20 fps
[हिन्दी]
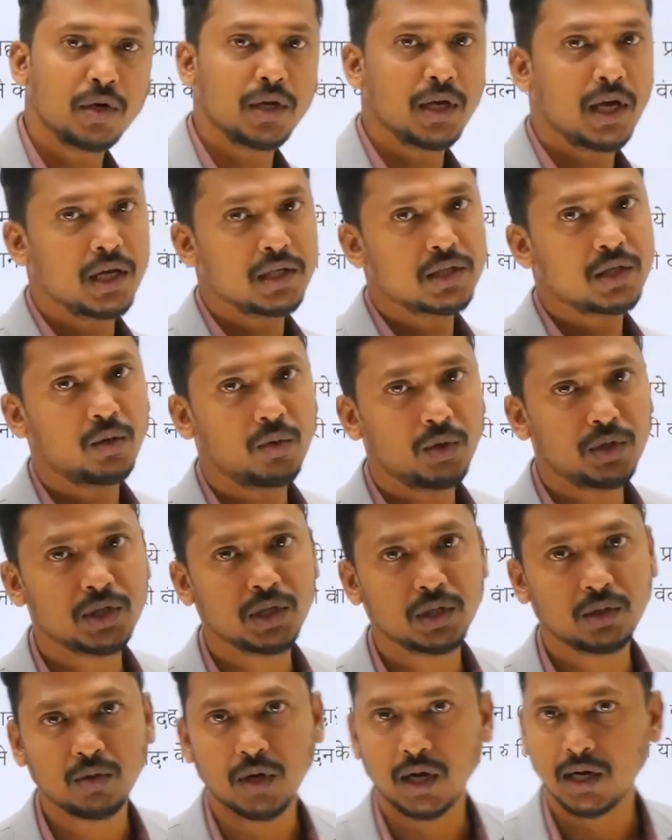यहां से
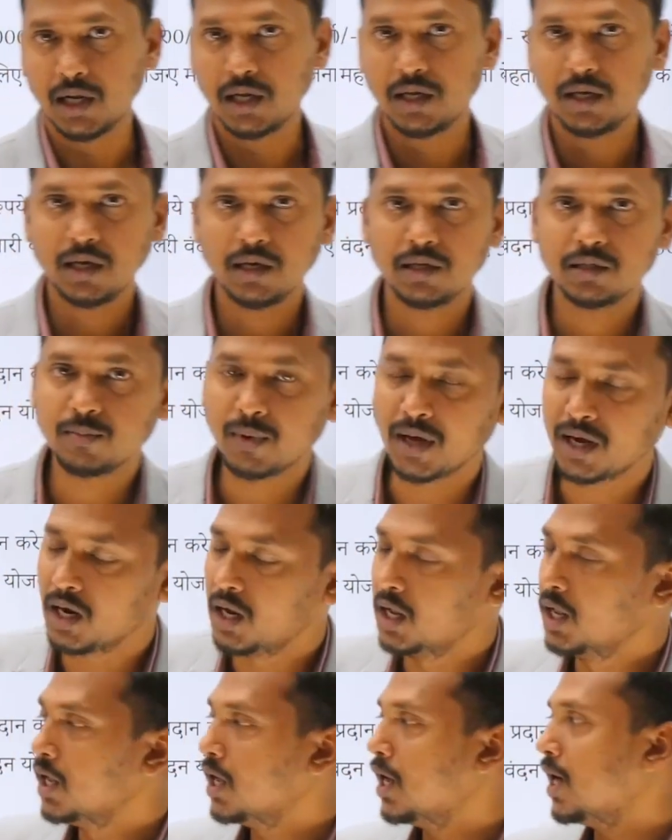क्वेश्चन तो आना ही है इस बार
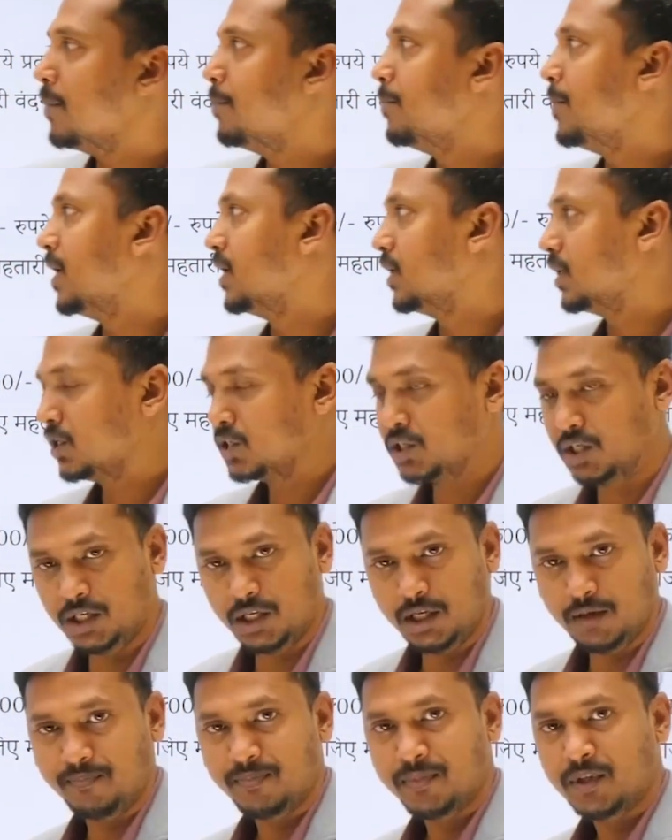आप मान के
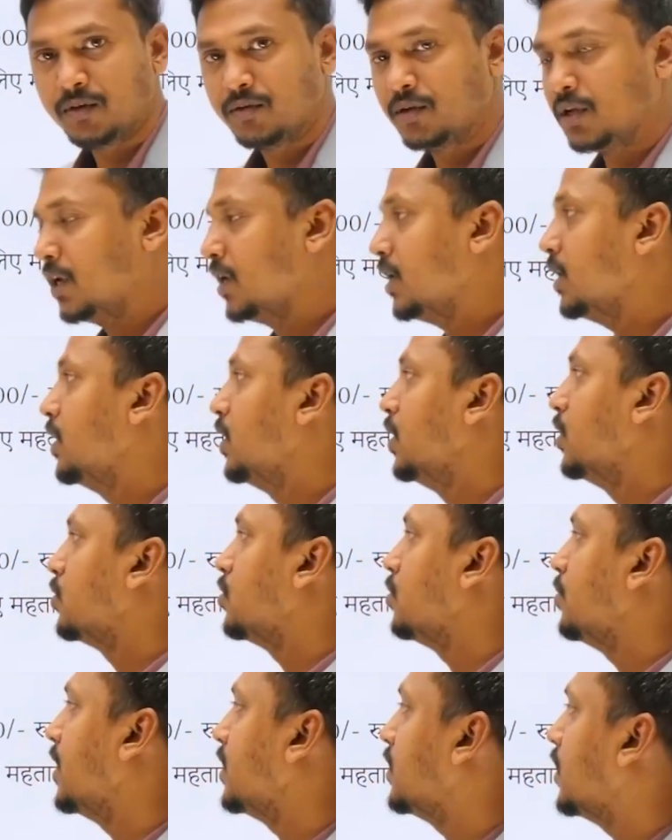चलिए ठीक है
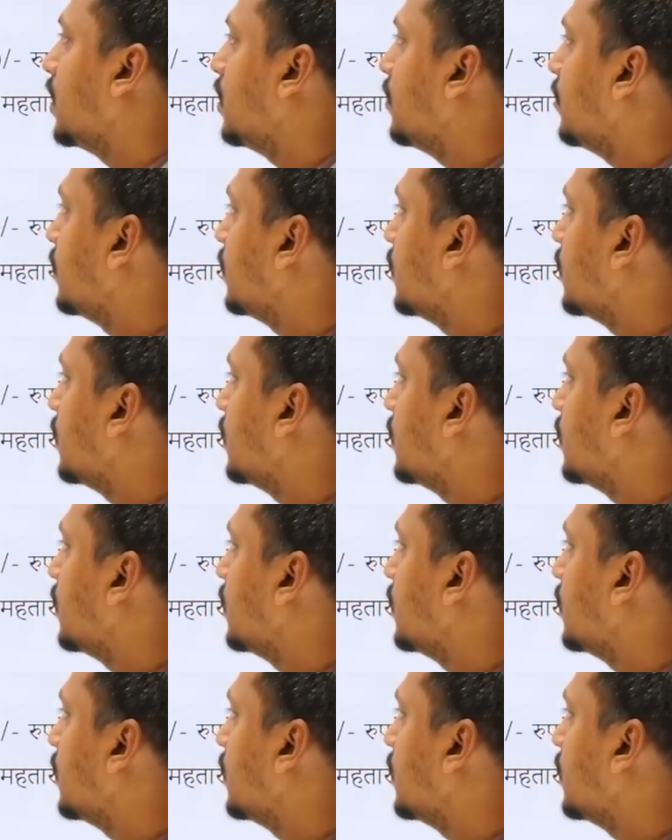तो मेहतारी वंदन